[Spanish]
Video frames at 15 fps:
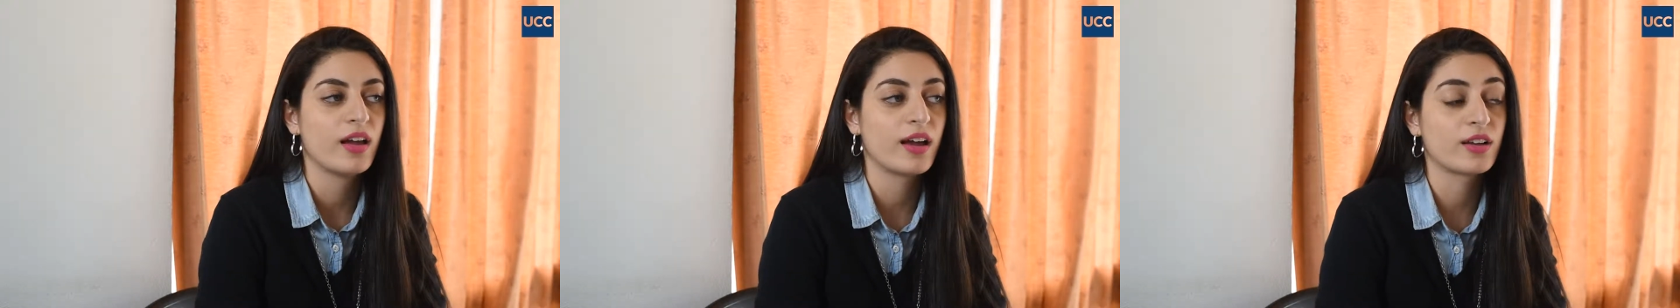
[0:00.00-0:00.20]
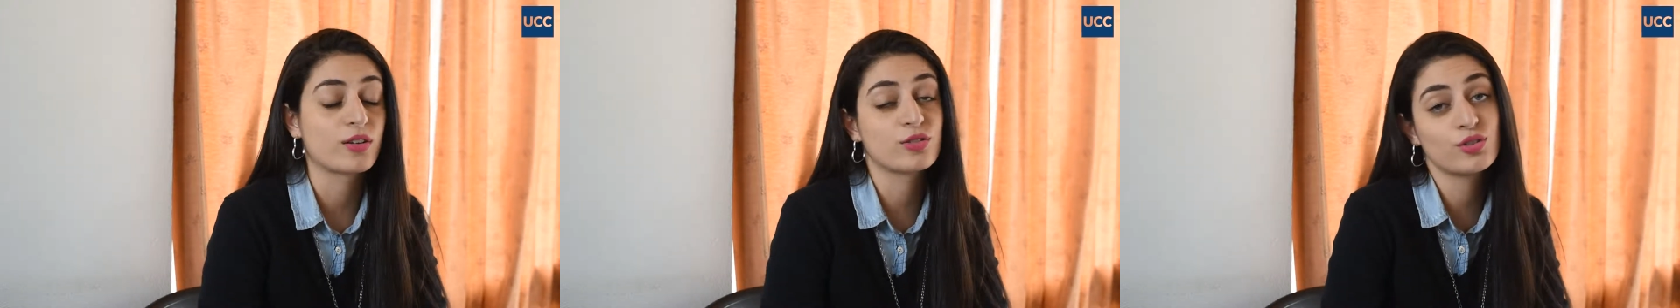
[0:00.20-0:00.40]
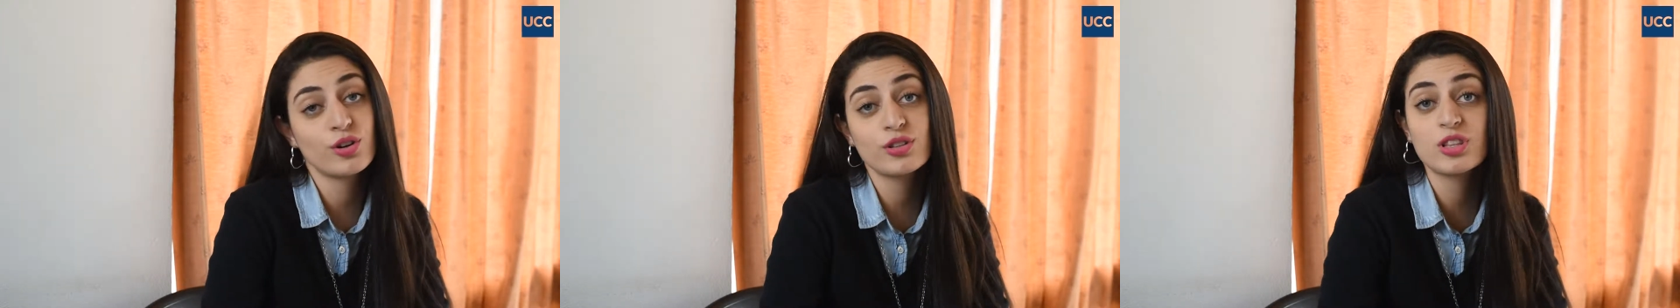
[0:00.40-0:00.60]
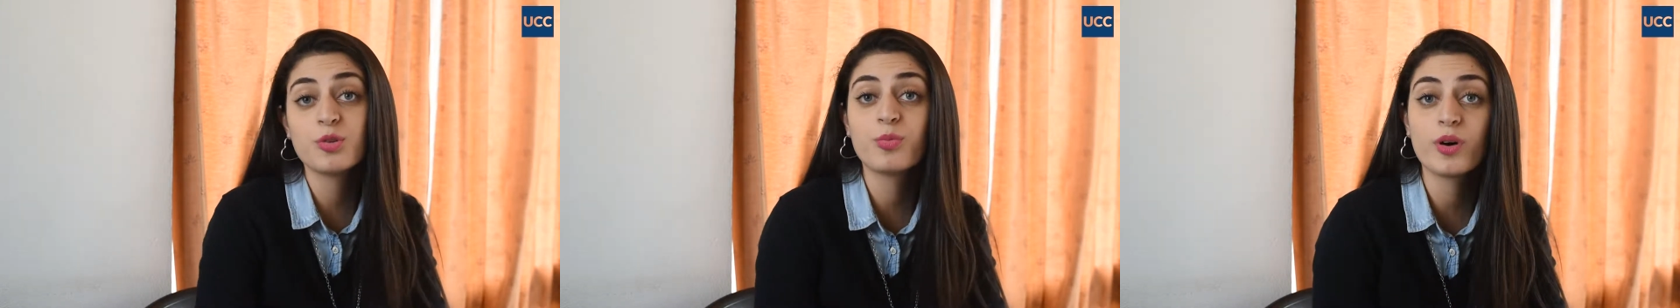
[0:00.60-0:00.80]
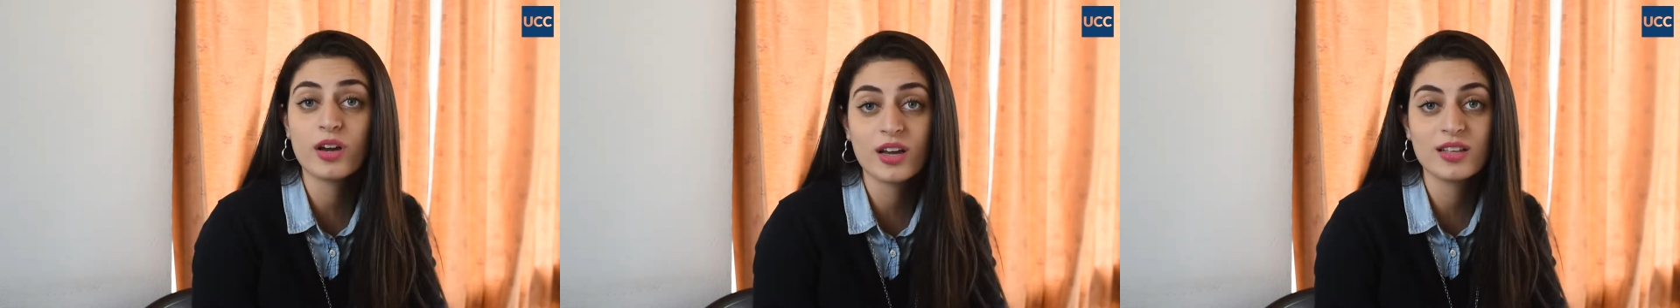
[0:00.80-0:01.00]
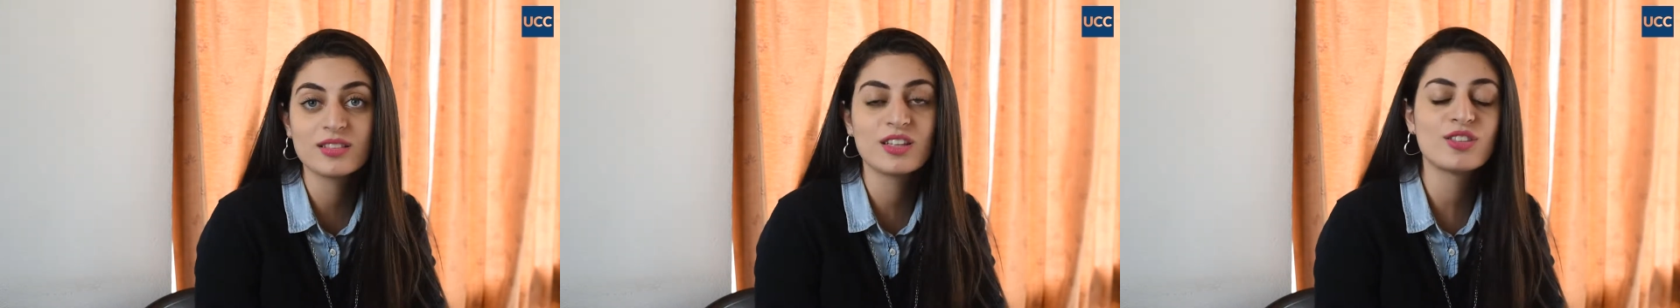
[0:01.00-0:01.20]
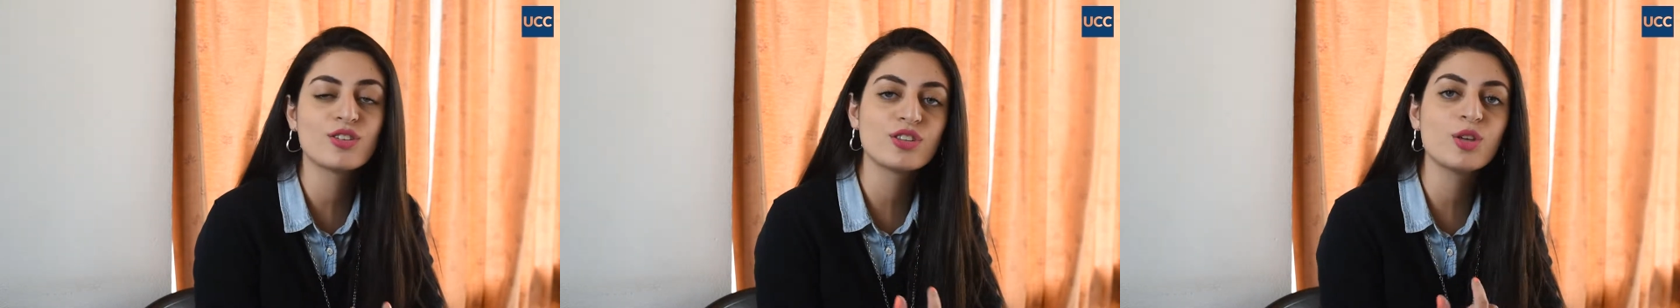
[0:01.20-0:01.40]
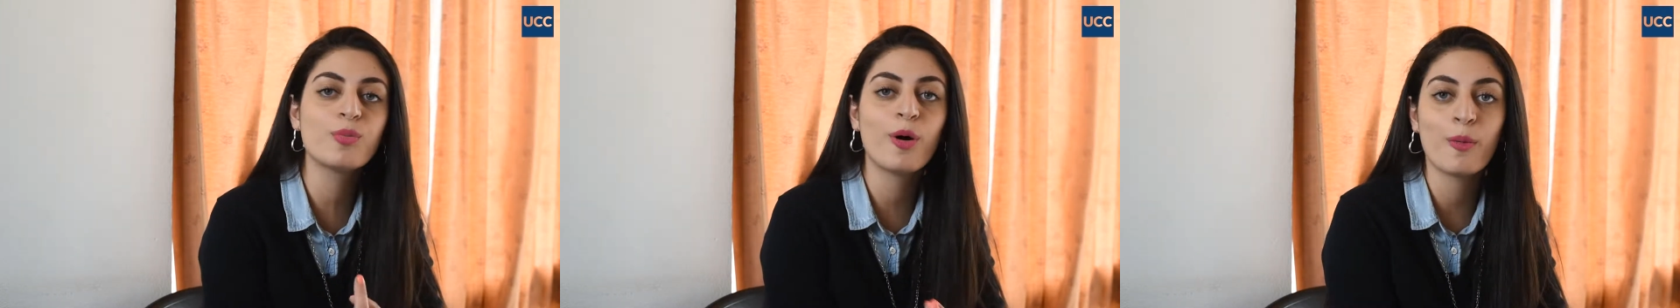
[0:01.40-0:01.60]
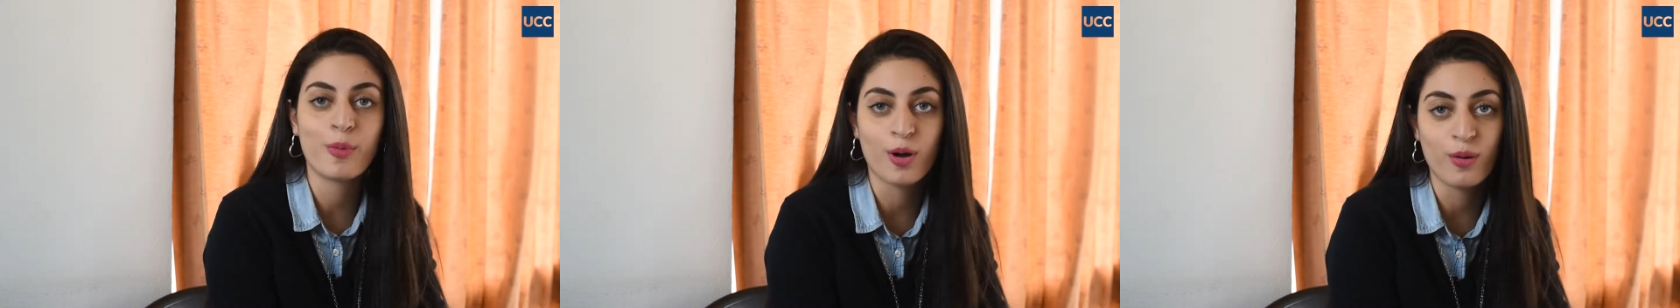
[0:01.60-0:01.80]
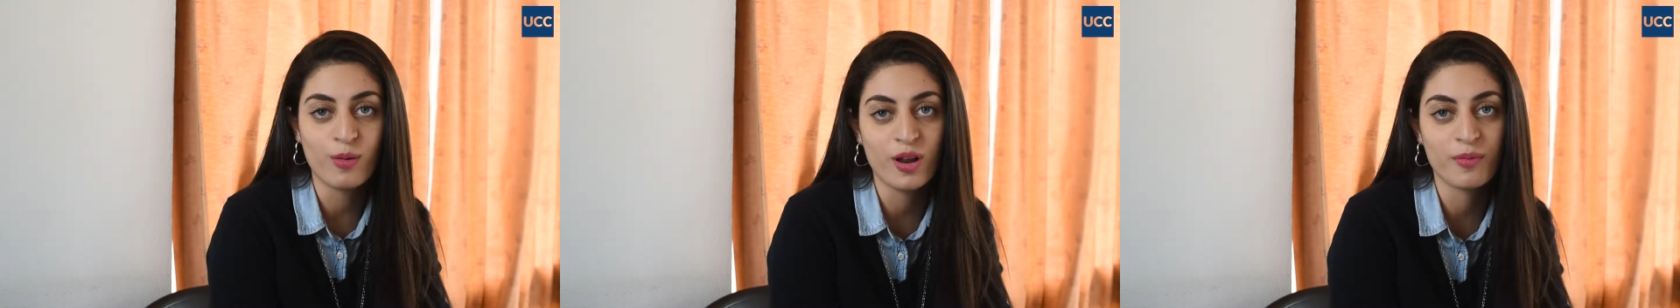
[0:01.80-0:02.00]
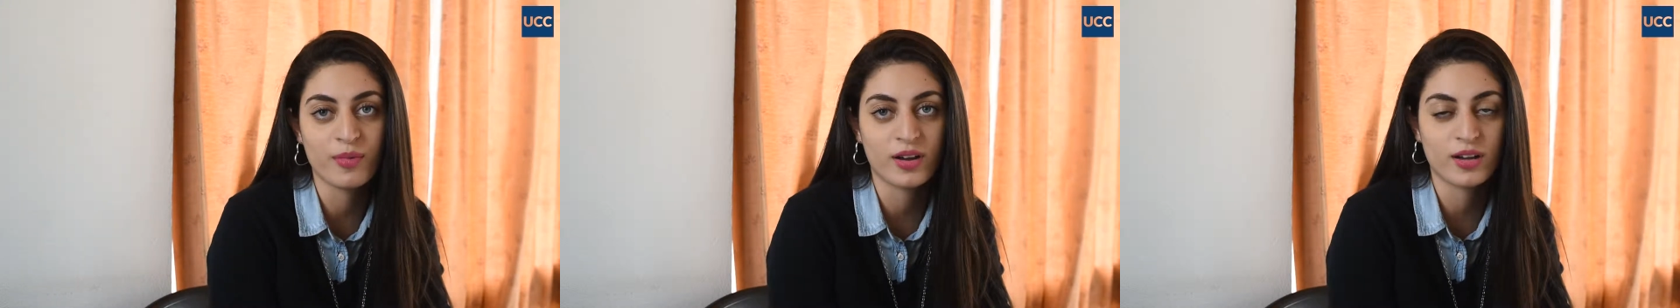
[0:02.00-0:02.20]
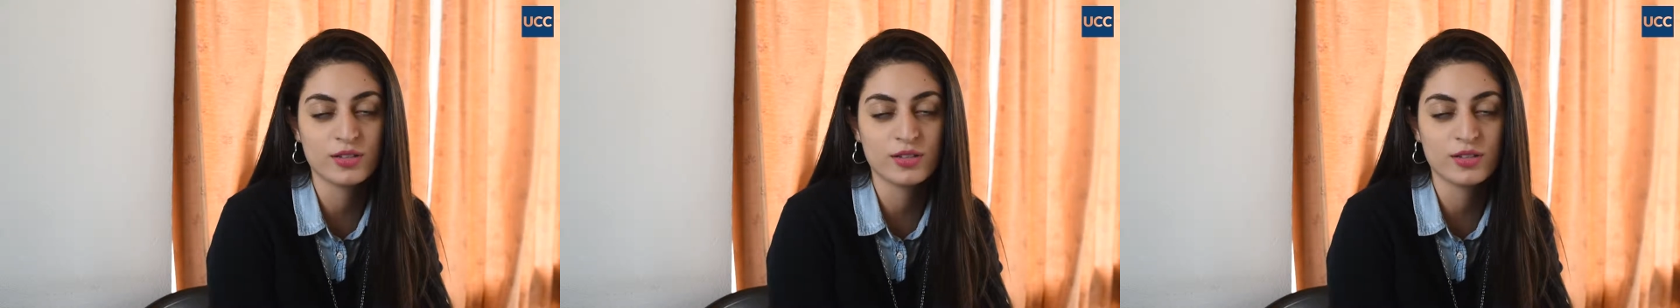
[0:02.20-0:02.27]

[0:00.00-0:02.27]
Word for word: eh, todo tipo de gente y todo tipo de problemas,